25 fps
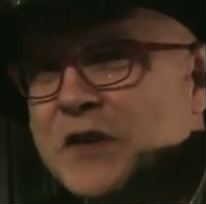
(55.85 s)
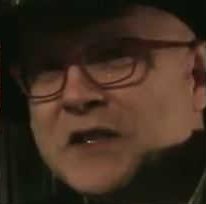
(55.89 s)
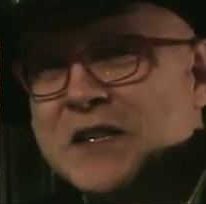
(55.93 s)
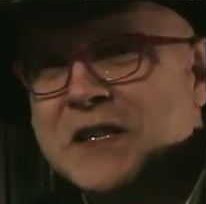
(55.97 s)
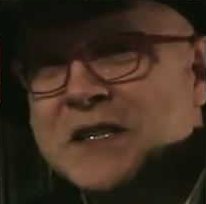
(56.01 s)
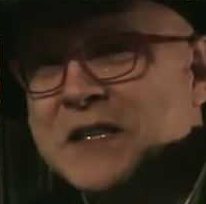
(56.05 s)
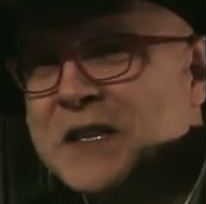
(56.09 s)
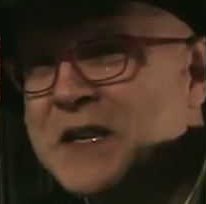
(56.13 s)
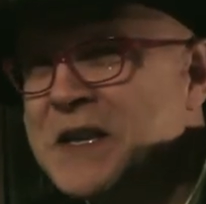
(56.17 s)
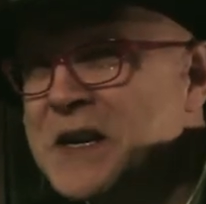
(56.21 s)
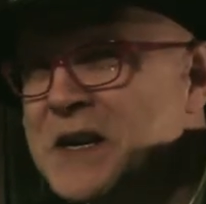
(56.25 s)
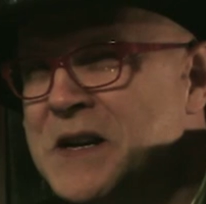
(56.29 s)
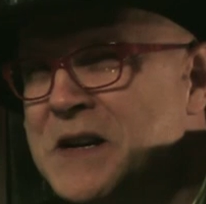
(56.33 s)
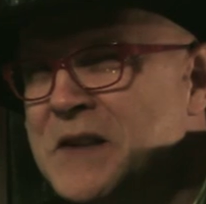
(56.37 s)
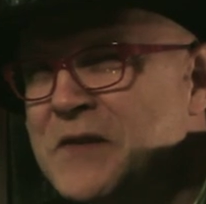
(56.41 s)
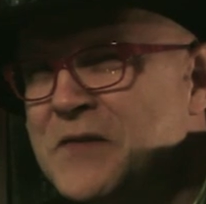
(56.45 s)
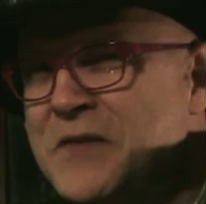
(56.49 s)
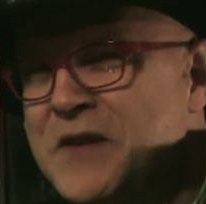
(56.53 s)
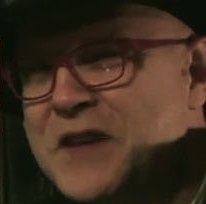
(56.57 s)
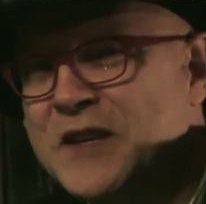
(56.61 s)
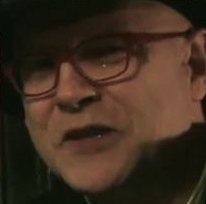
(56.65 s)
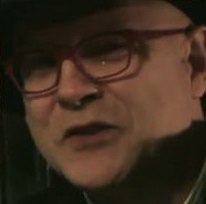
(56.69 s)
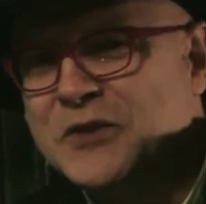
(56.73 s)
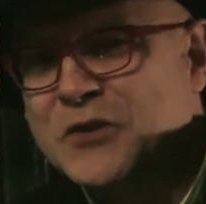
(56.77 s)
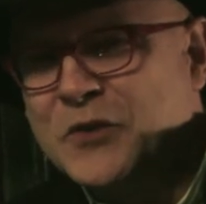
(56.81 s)
Es ist
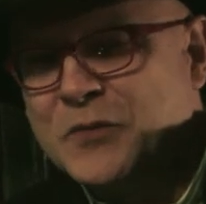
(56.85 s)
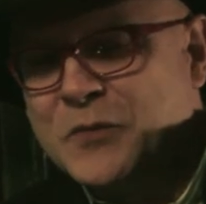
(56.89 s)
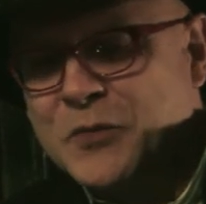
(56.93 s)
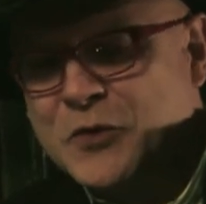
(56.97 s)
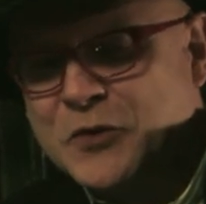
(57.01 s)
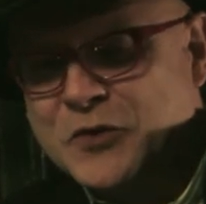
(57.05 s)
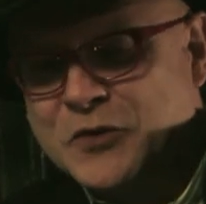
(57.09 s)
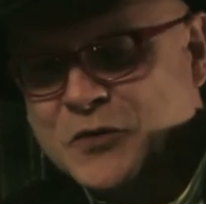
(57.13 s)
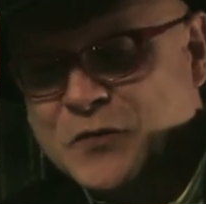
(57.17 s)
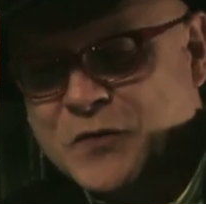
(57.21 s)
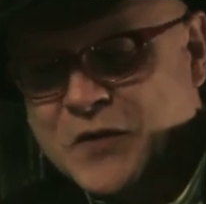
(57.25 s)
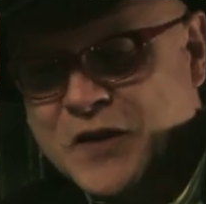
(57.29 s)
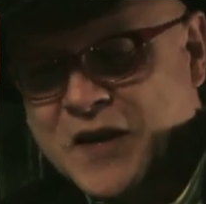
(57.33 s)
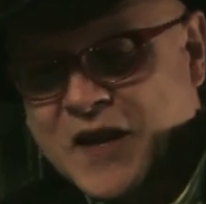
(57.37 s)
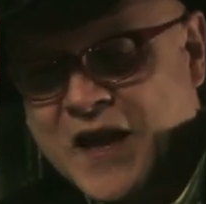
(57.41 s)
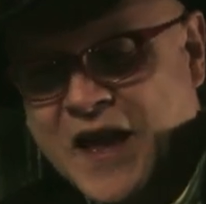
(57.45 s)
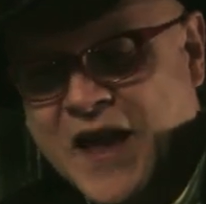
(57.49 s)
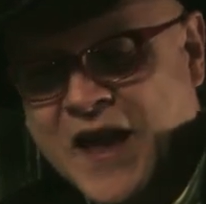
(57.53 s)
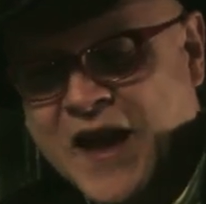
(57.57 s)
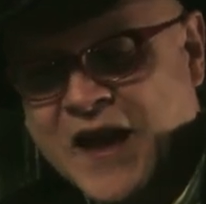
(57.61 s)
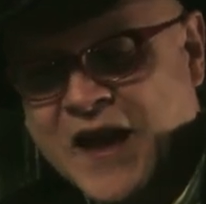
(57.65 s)
irgendwie sowas wie